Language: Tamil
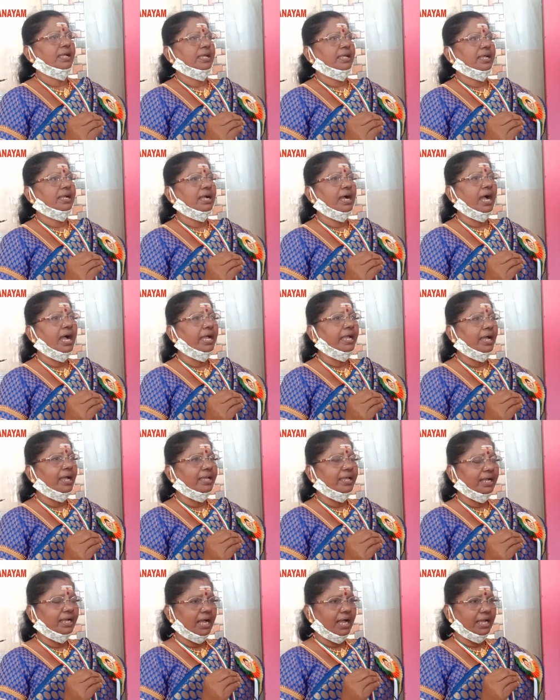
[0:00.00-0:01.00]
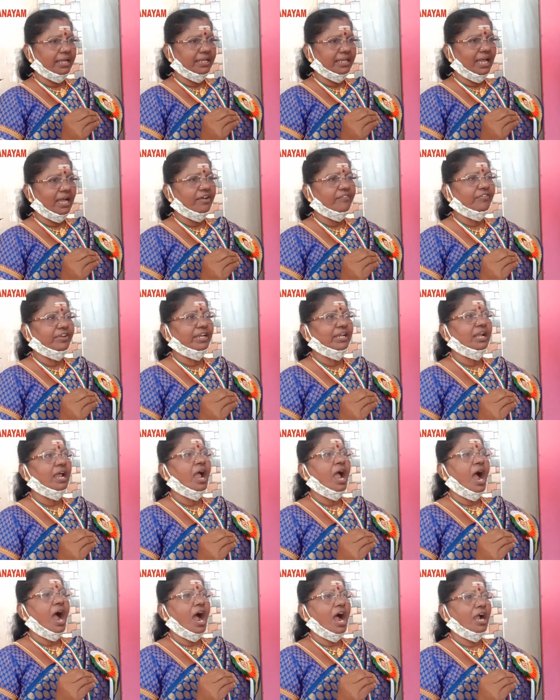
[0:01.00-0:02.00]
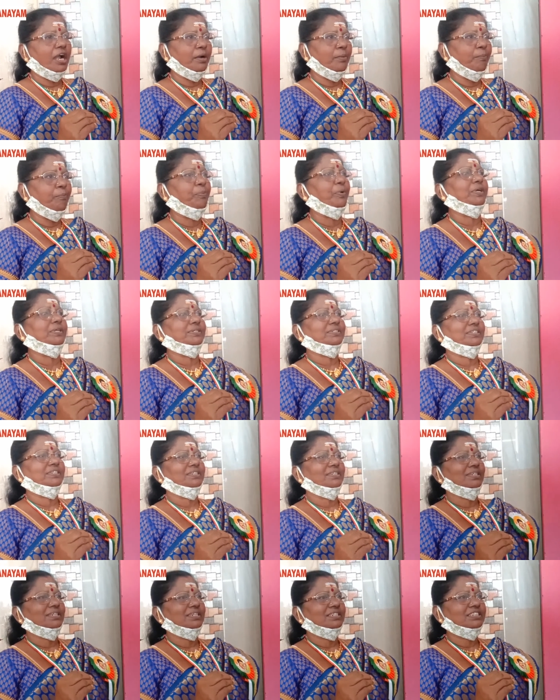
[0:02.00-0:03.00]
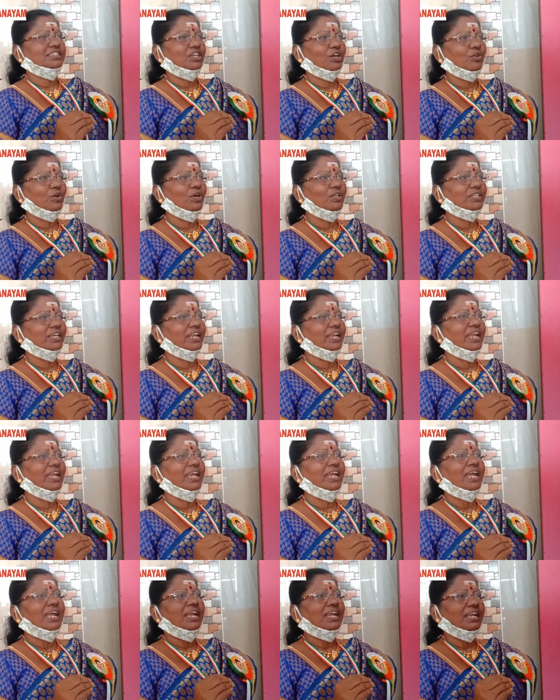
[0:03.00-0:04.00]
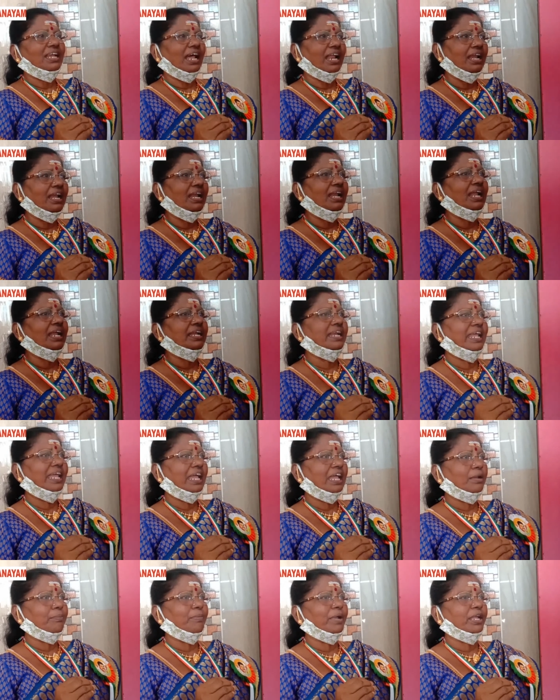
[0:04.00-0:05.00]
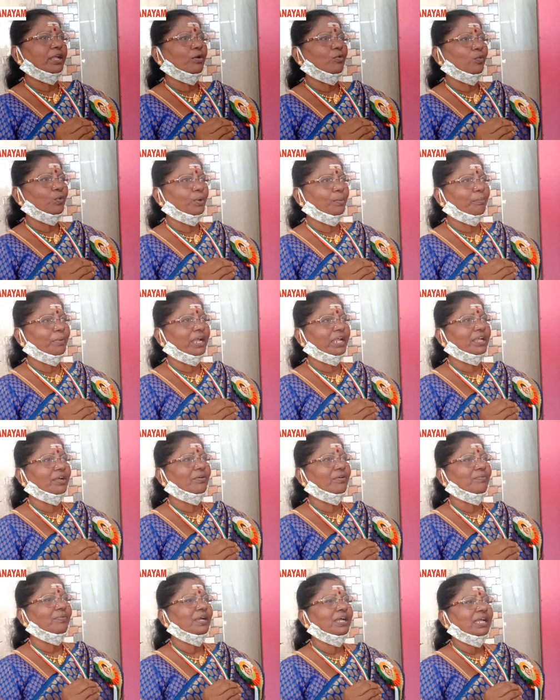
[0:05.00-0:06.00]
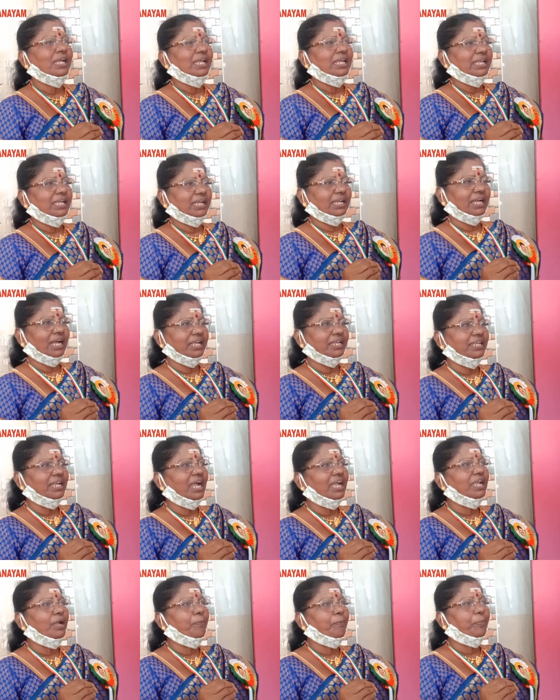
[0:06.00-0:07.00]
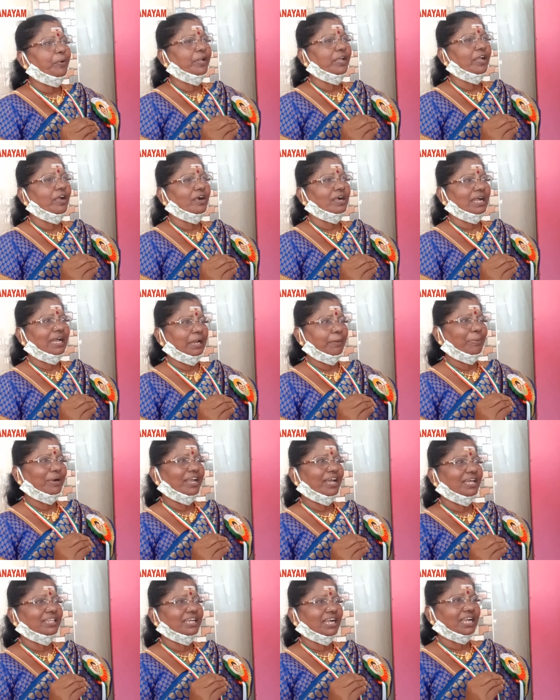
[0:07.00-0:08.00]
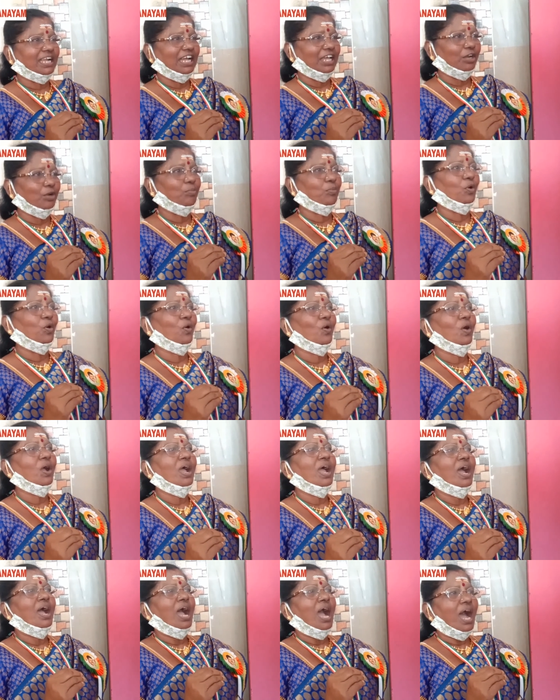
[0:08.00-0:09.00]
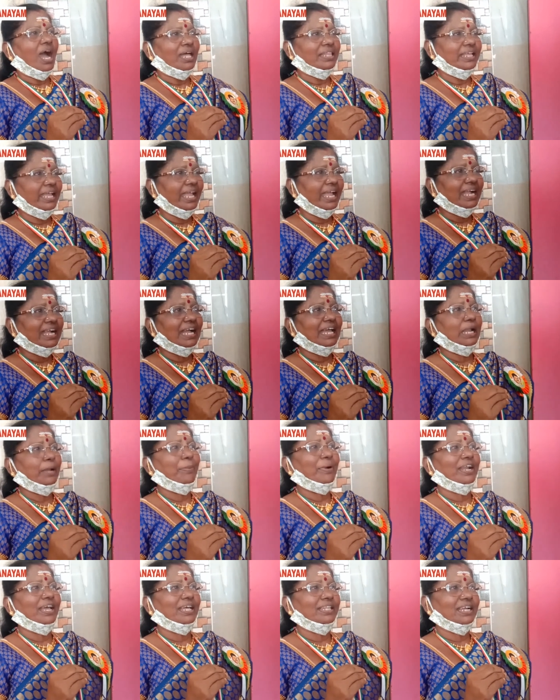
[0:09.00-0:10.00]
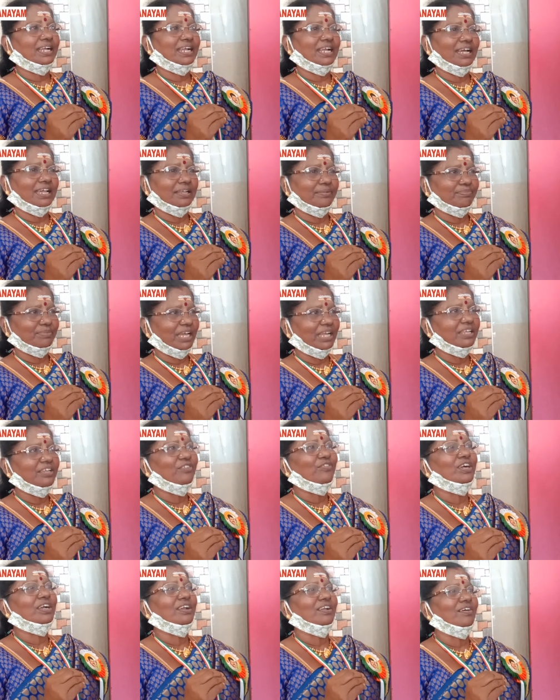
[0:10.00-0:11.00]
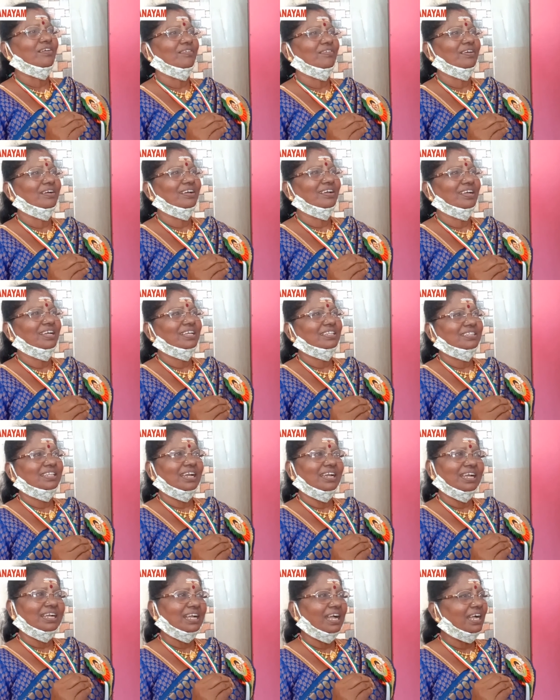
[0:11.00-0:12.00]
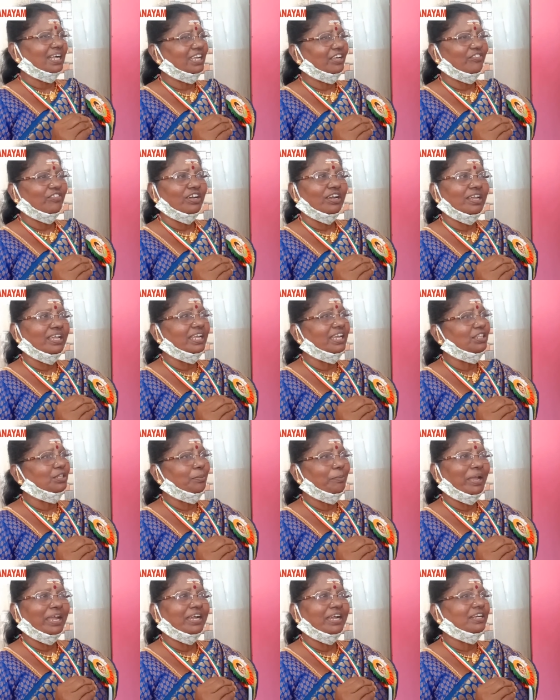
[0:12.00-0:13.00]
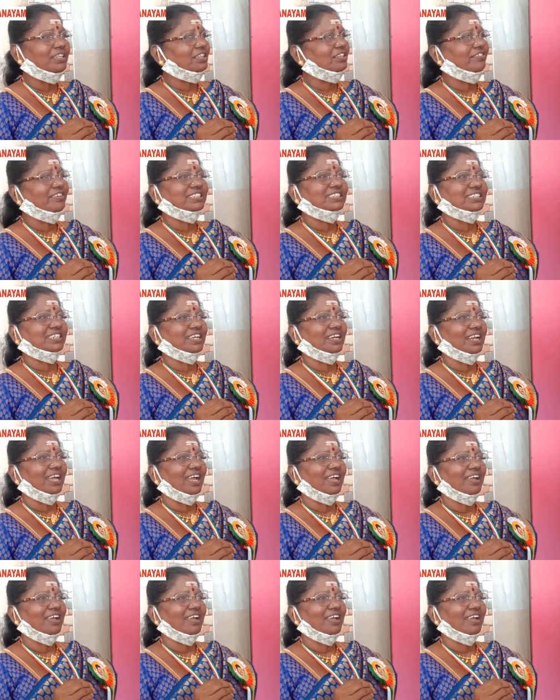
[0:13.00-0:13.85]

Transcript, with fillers: எங்கள் எங்கள் ஐயாவின் அன்பு சகோதரி நல்ல நேர்மையும் உண்மையும் எங்கள் ஐயா எப்படியோ கரைபடாத கரமோ அதே கரைபடாத கரம் தான் இவங்களும் தனக்காக இவங்களும் எதுவுமே எடுத்து வச்சுக்கல